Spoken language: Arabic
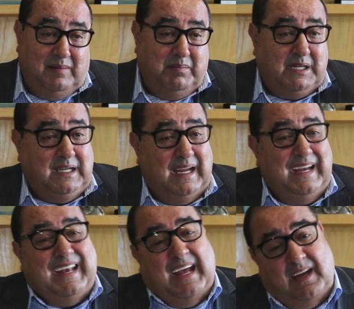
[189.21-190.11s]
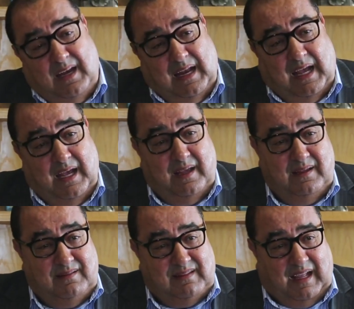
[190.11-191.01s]
ماشي إلى إلغاء
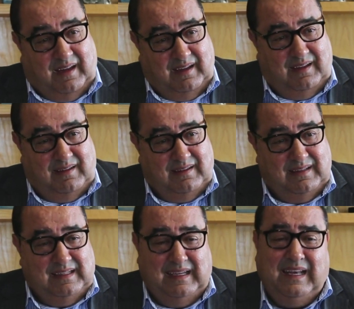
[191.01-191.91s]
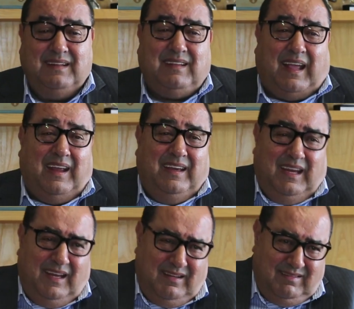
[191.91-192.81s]
التحرير إلى
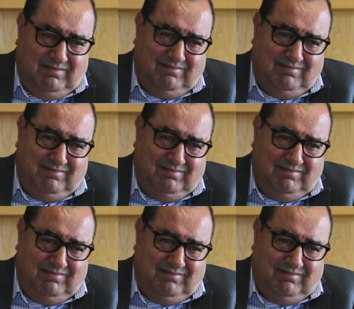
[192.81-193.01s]
تقنين